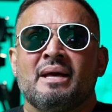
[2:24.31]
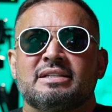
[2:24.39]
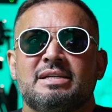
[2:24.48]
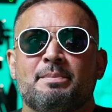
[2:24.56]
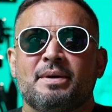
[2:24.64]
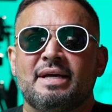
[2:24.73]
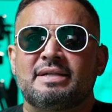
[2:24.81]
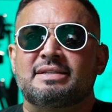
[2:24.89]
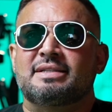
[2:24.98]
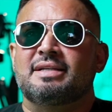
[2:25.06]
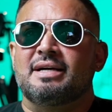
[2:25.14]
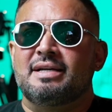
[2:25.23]
Si
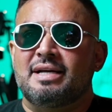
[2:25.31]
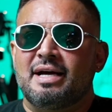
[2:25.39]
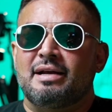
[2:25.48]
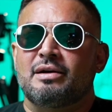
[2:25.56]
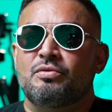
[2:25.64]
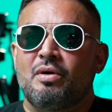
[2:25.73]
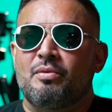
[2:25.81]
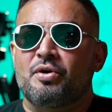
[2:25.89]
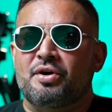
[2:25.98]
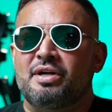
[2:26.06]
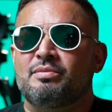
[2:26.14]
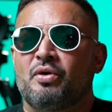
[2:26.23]
puedes tener
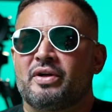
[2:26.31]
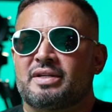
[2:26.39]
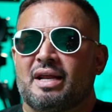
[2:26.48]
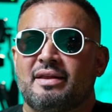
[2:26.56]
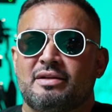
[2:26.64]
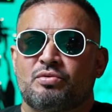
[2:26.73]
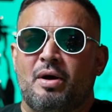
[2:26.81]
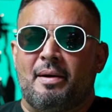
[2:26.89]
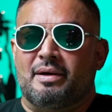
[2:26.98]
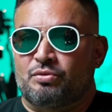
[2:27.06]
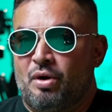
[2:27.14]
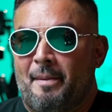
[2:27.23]
nuevos ritmos detrás de tus,
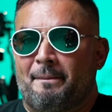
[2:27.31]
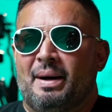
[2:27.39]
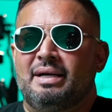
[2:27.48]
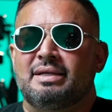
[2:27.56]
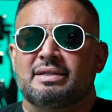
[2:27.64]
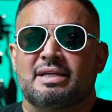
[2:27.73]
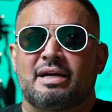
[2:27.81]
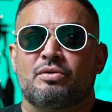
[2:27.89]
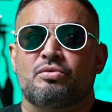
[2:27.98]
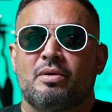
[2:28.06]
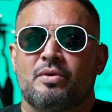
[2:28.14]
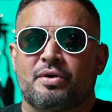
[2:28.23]
espaldas, tener
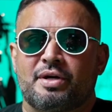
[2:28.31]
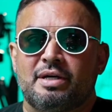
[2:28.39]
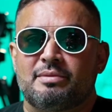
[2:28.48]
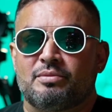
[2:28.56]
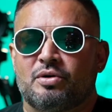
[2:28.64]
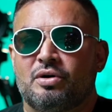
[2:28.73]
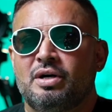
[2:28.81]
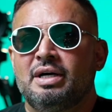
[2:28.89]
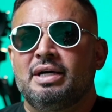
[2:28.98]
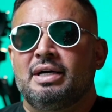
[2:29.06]
un nuevo ritmo,